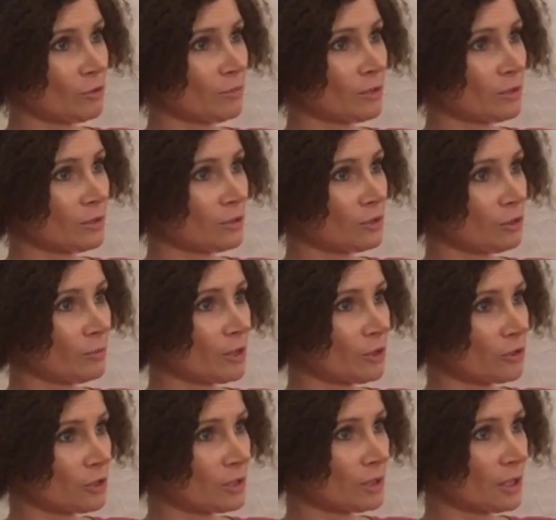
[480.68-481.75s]
żeby, żeby
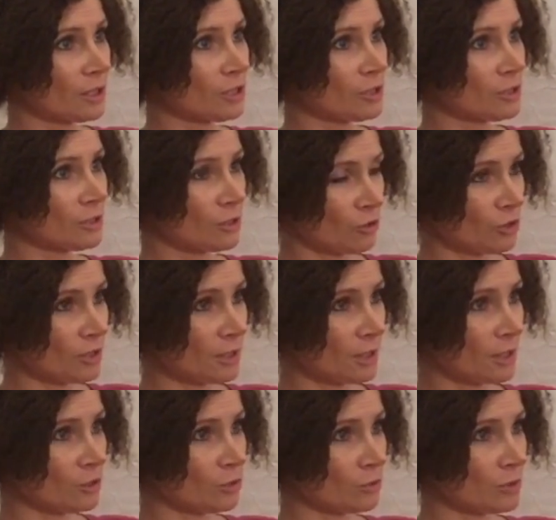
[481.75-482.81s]
korzystać,
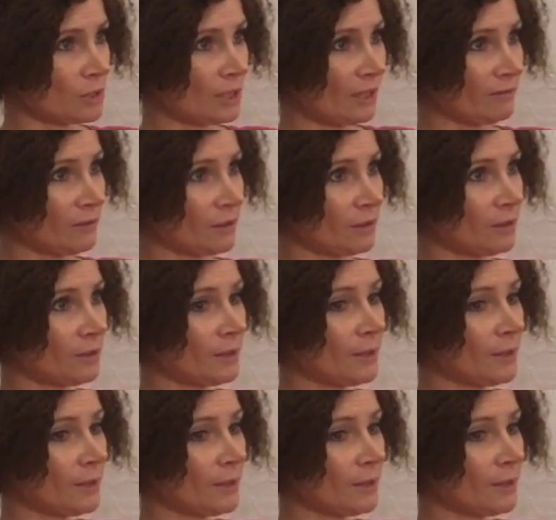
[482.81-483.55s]
skorzystać z ustawień.